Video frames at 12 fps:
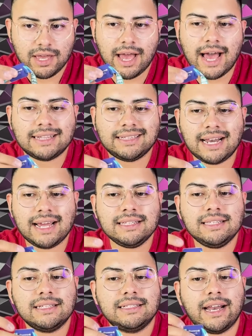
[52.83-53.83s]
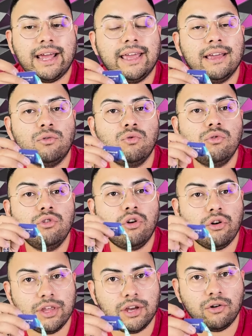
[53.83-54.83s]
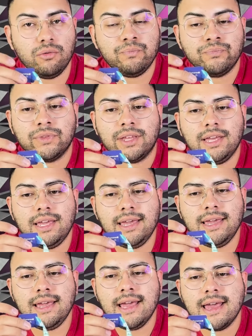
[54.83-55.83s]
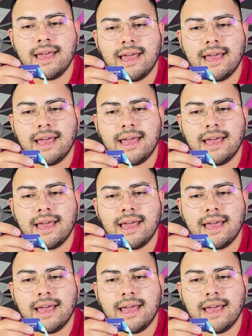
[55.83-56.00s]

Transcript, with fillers: Atrás trae un código y